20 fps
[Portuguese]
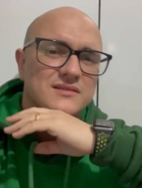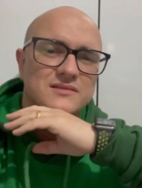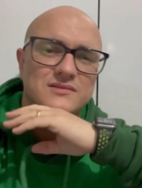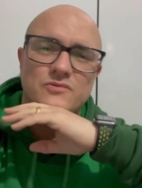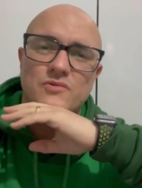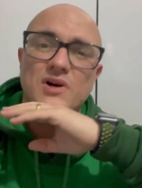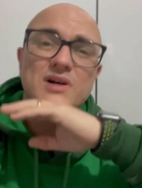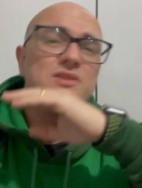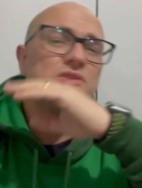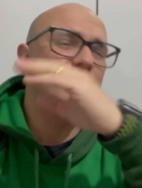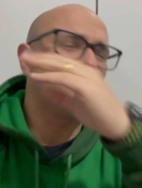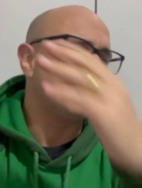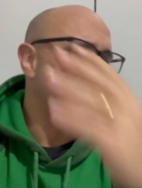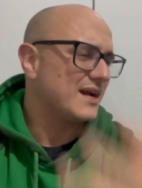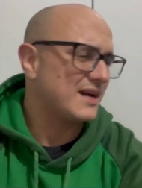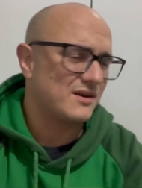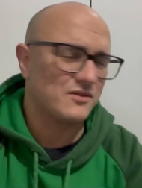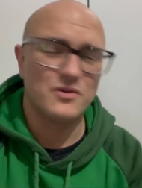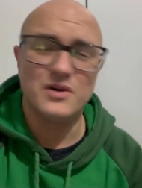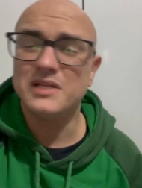quando
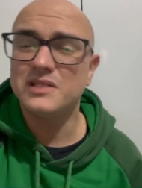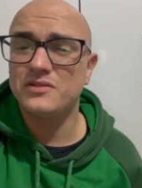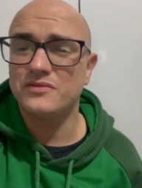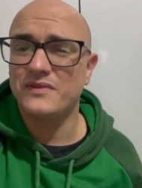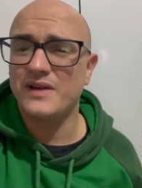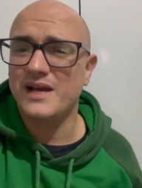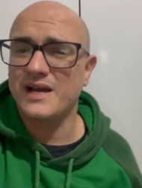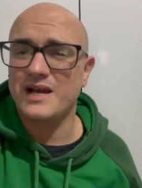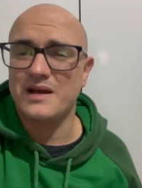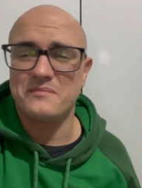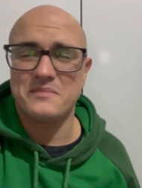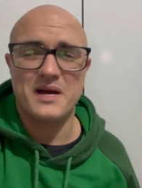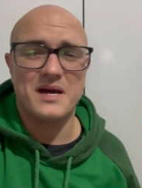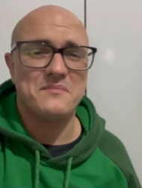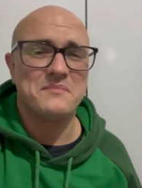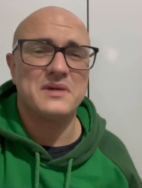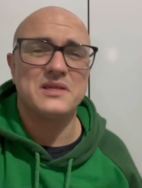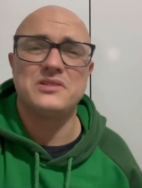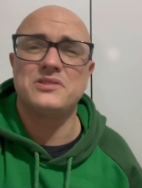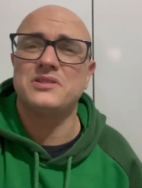vai, quanto vai
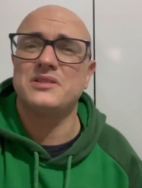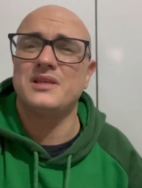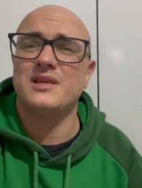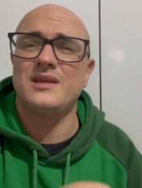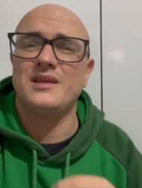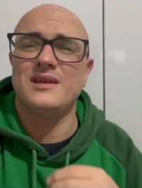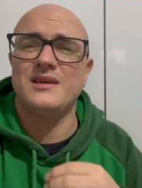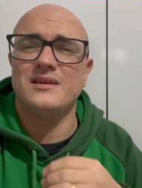acabar, mas